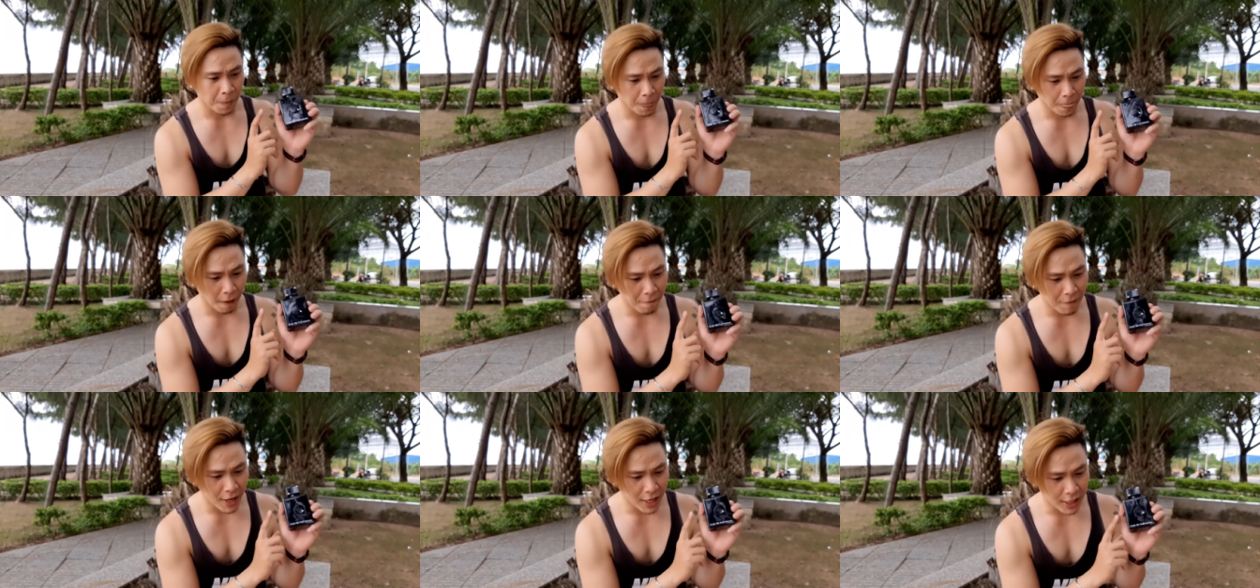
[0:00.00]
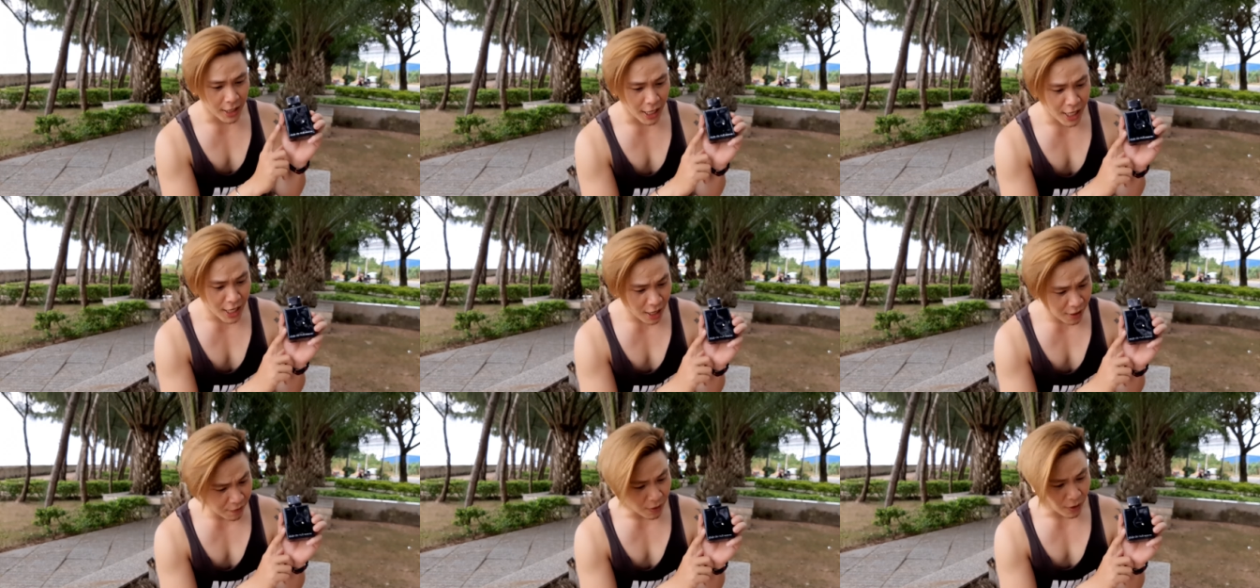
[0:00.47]
đồng hồ sẽ
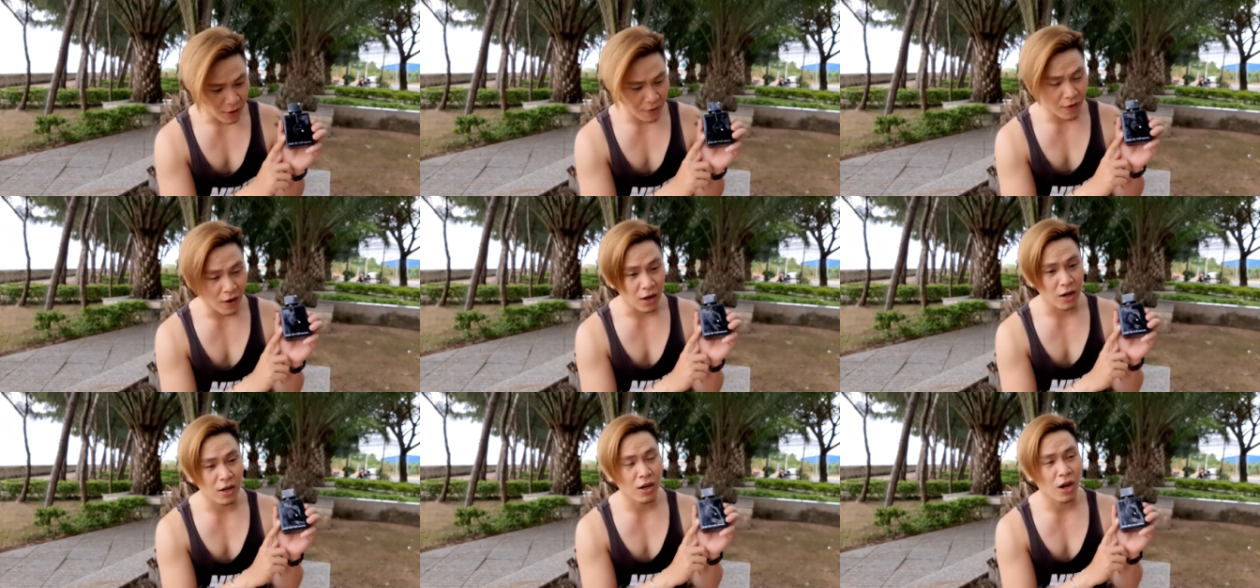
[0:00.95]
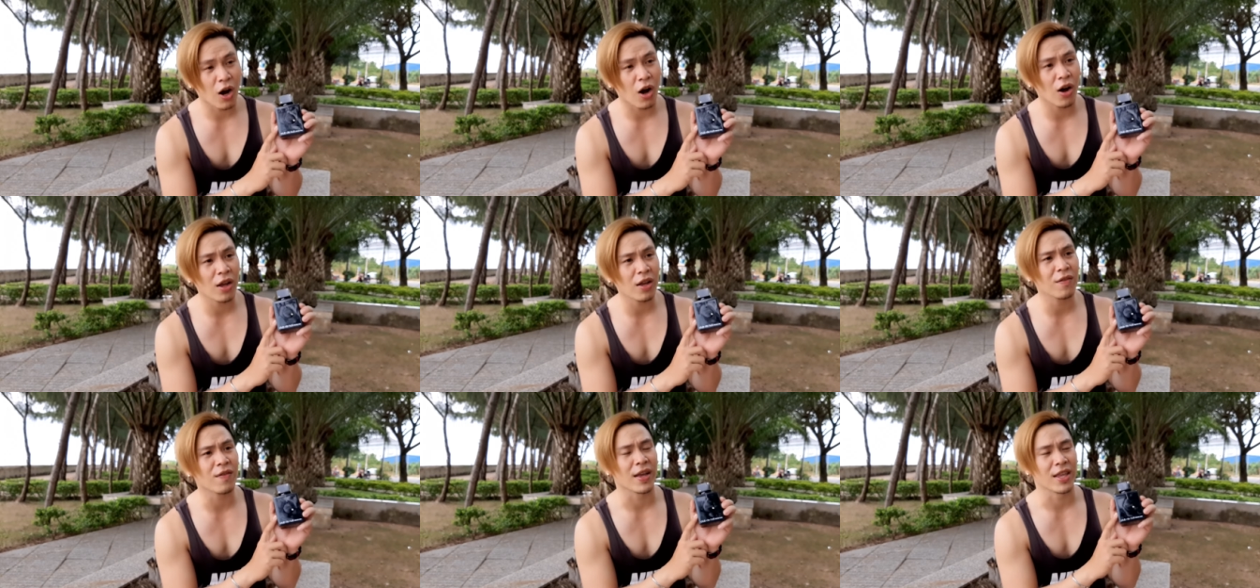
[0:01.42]
nhấn vào cái phần
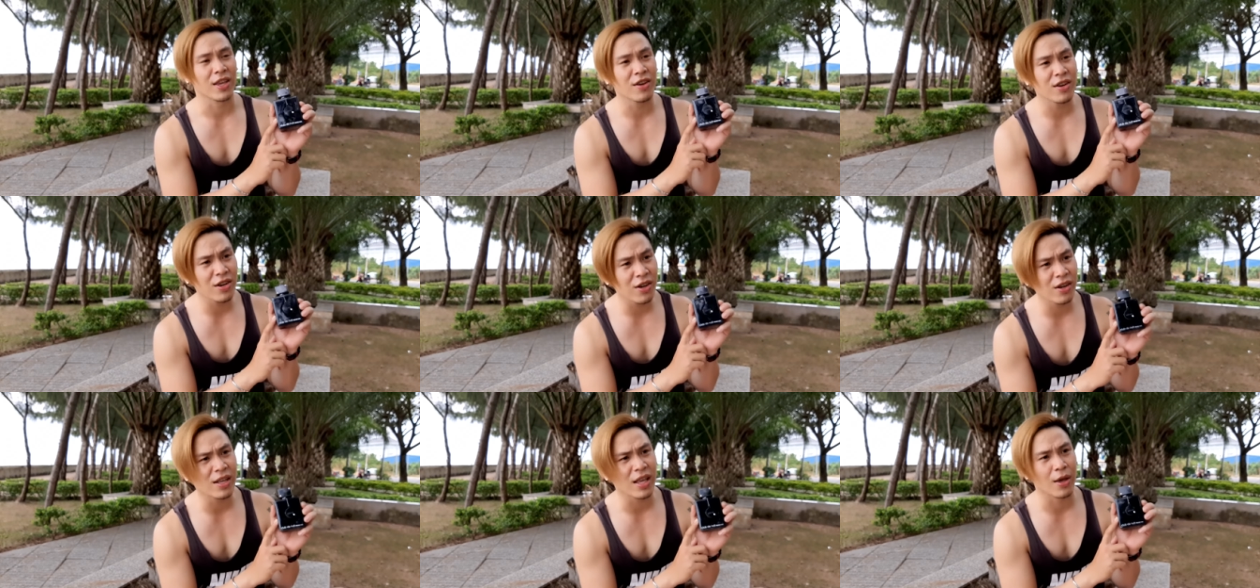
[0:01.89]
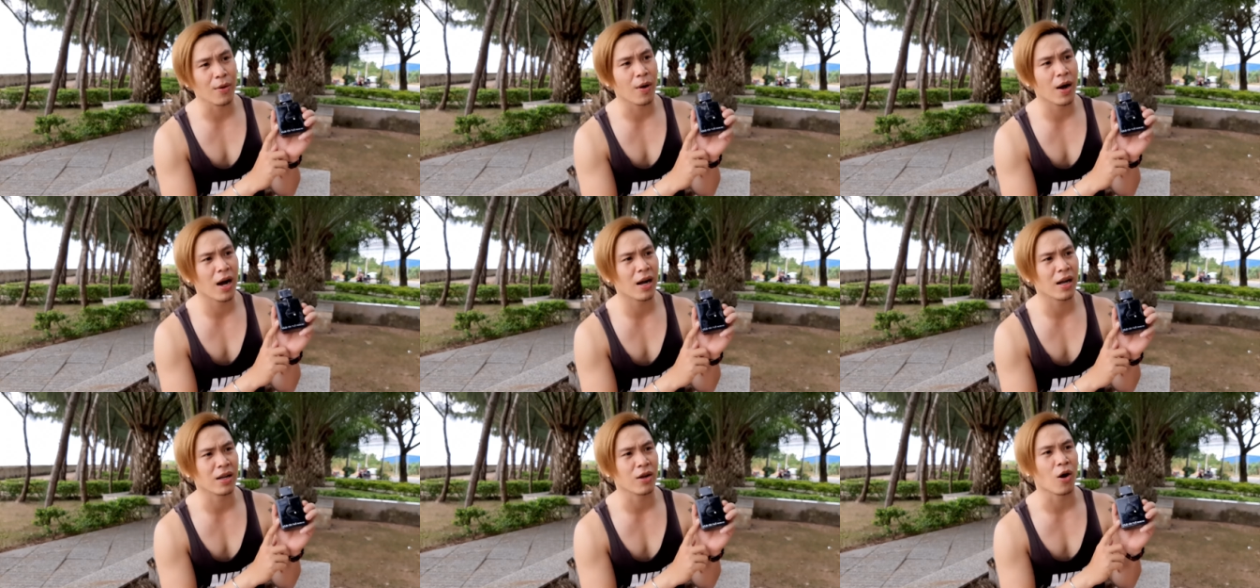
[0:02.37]
khói và dưới nướng nhiều
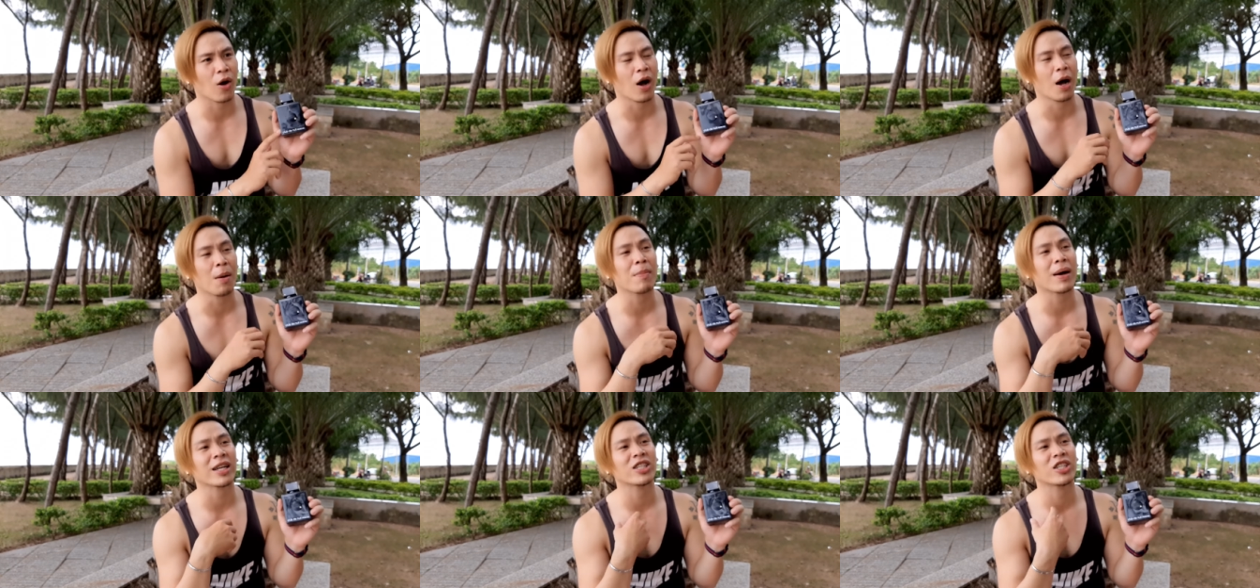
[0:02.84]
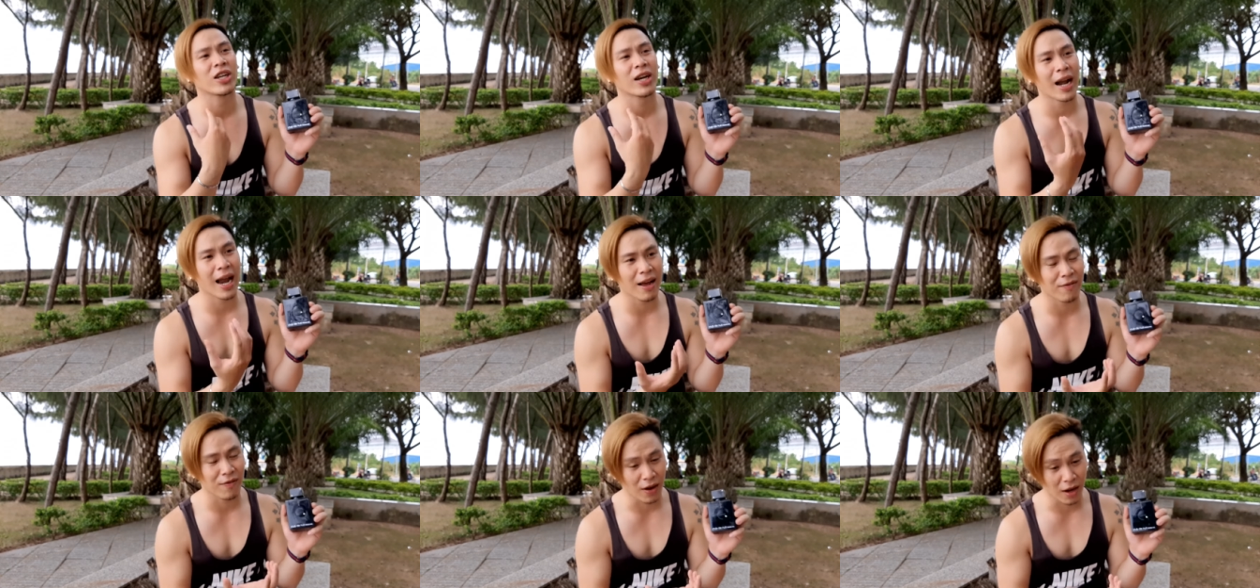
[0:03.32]
hơn còn ở
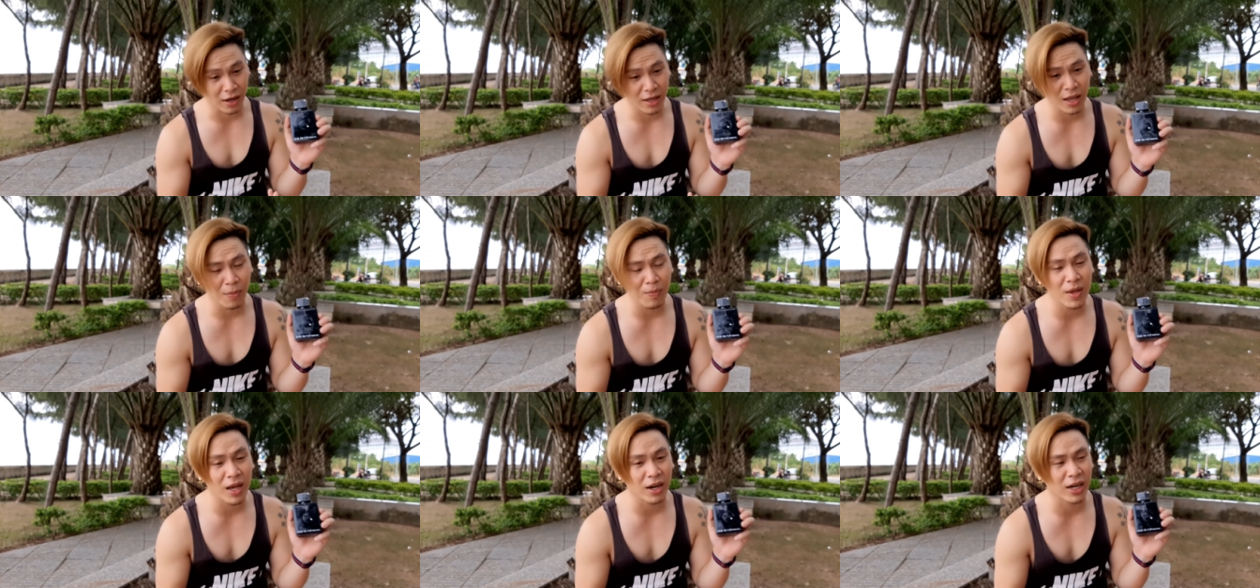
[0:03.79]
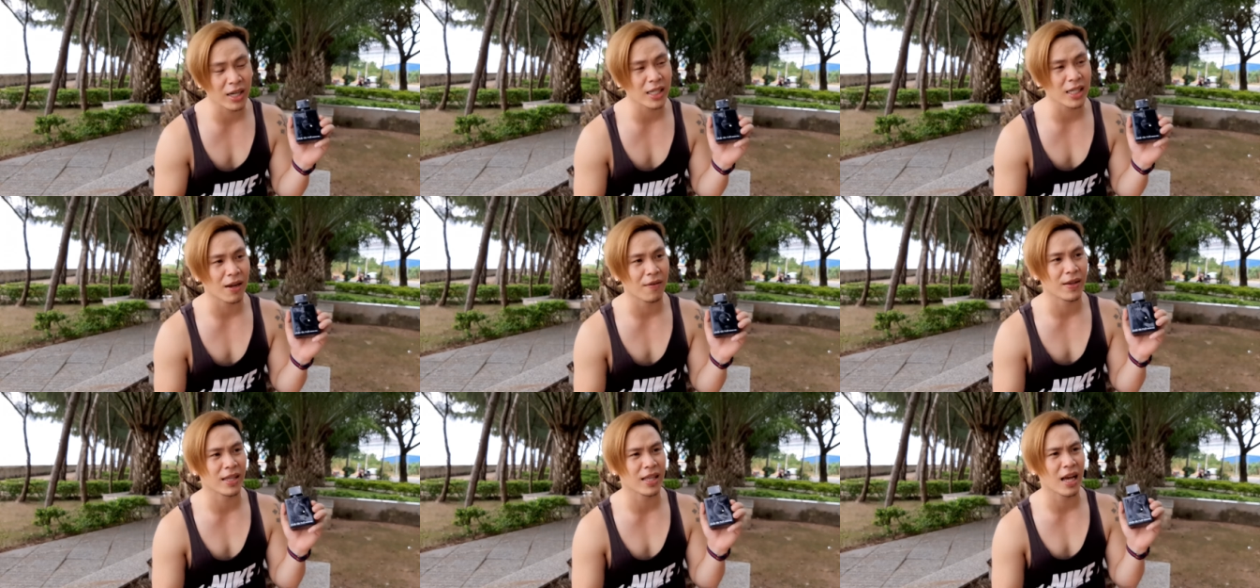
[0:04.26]
Mancera vẫn giống như Chris
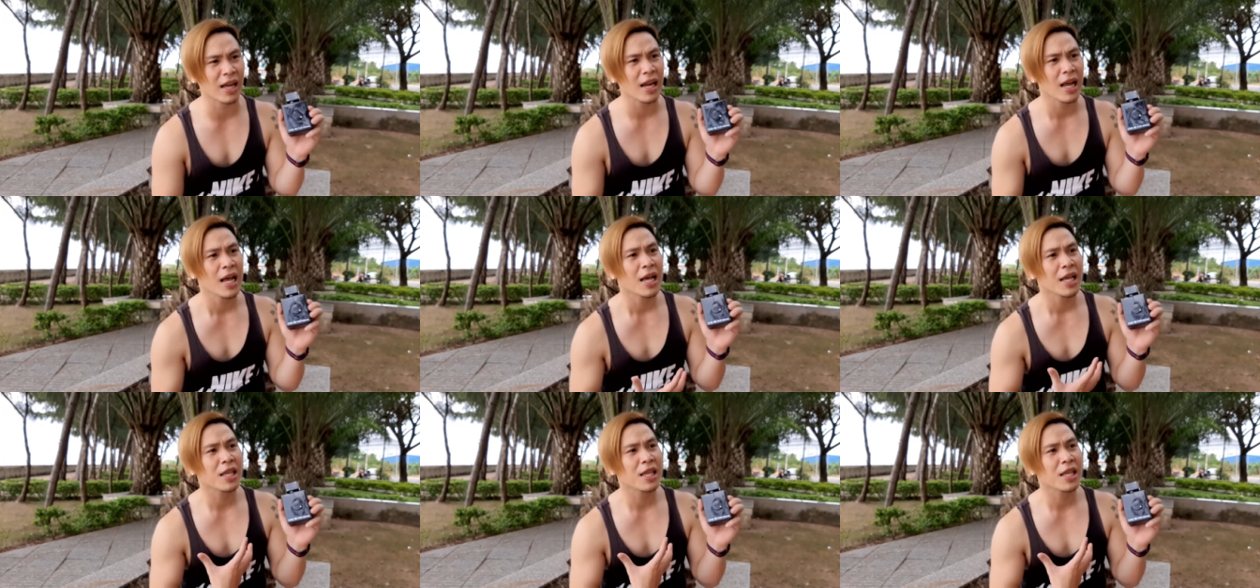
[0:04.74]
Aventus